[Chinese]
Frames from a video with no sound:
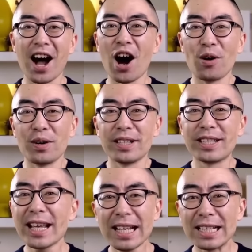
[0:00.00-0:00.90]
好，
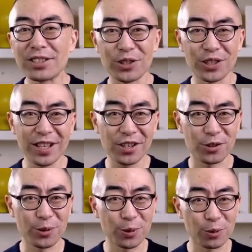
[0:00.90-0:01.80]
千里之行呢，
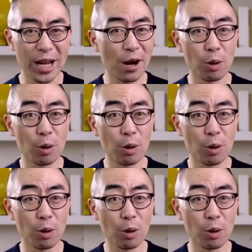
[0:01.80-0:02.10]
始于足下。